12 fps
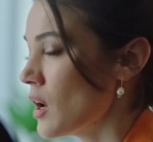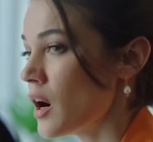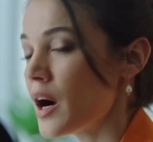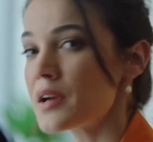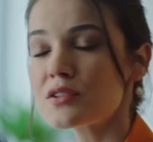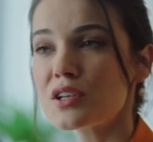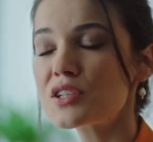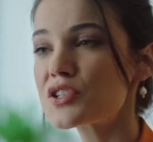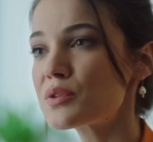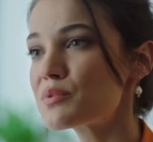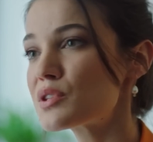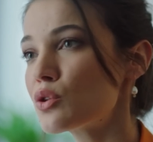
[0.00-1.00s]
Ayrıca hiç
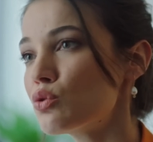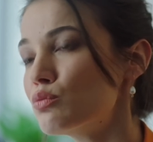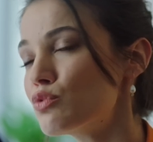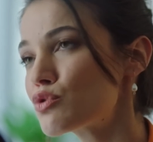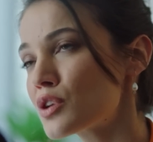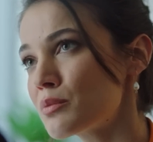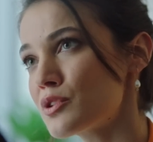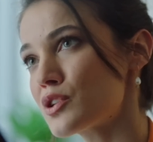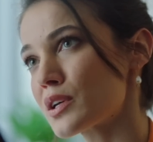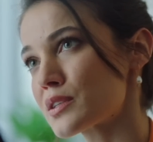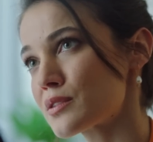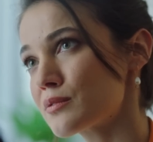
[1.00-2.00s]
kimseyi
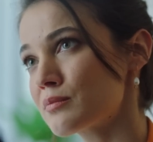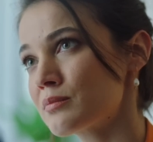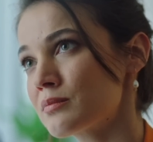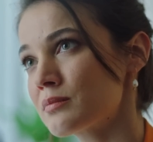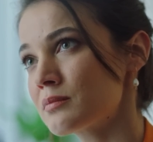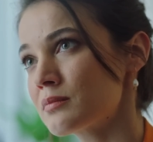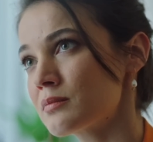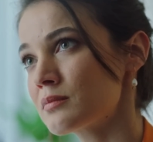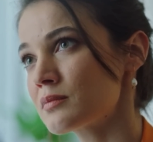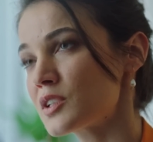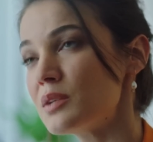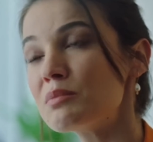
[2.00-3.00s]
umursamayacaksın.
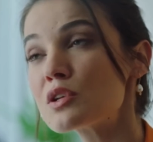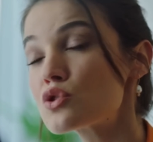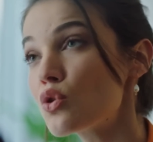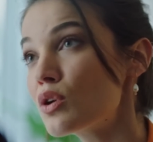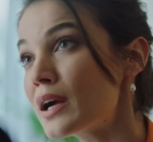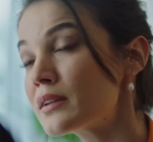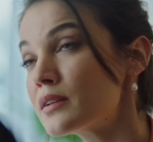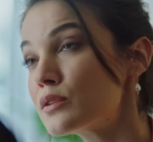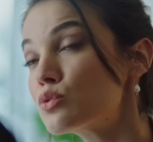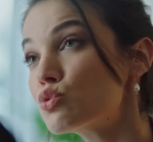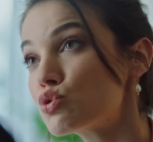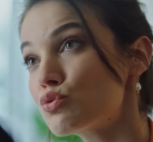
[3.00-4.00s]
Kim ne söyler diye
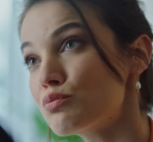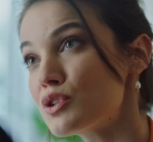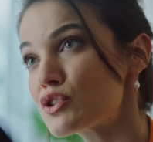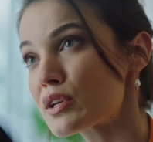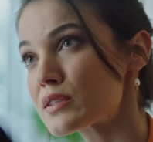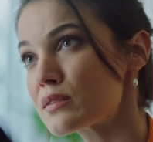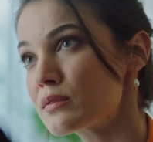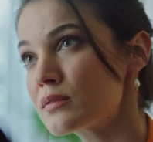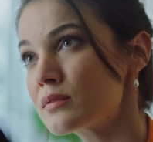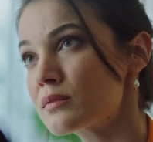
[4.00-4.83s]
de düşünmeyeceksin.